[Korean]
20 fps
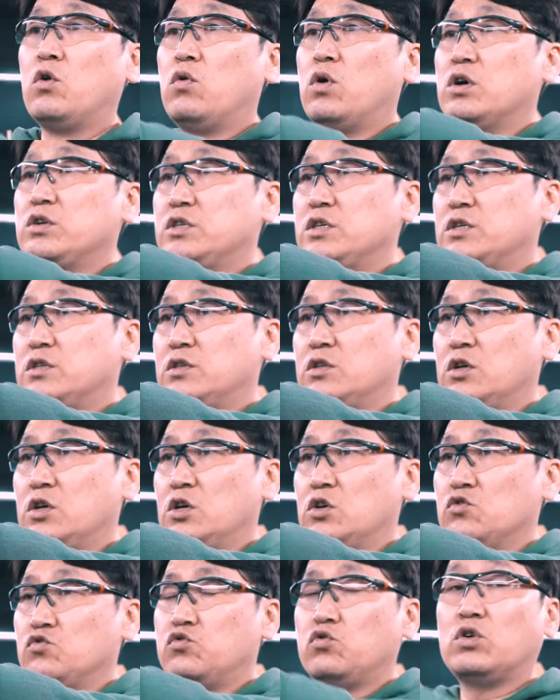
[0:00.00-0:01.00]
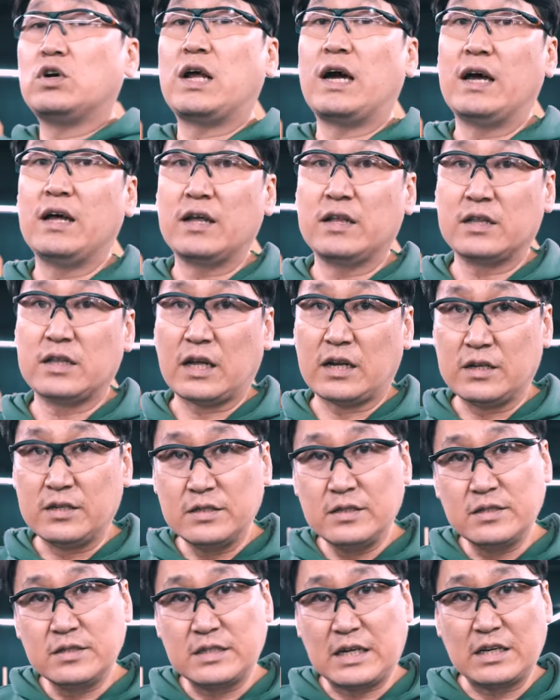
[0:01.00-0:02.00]
훨씬
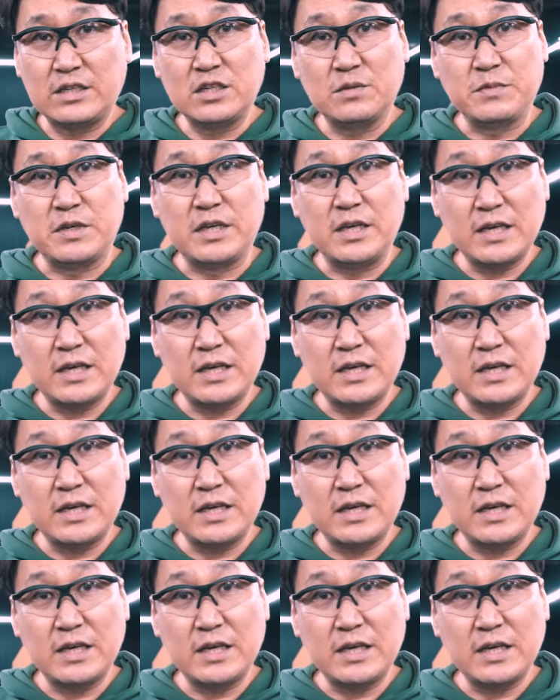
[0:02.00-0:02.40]
수월하다는 장점이